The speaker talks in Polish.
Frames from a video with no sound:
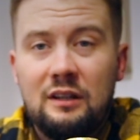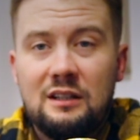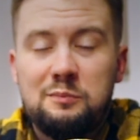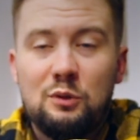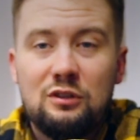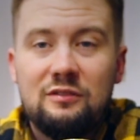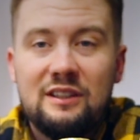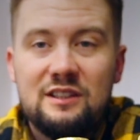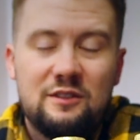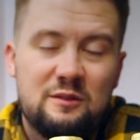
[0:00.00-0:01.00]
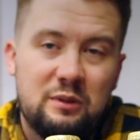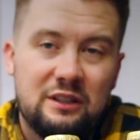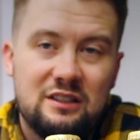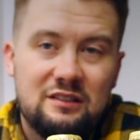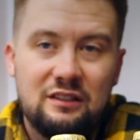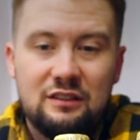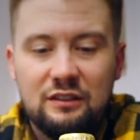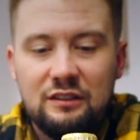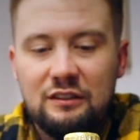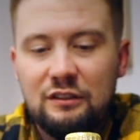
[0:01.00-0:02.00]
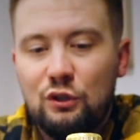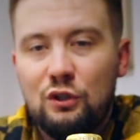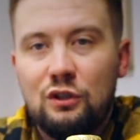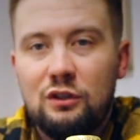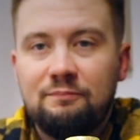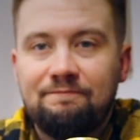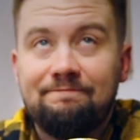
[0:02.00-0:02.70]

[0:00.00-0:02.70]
eksportowane z Wysp Brytyjskich yy, do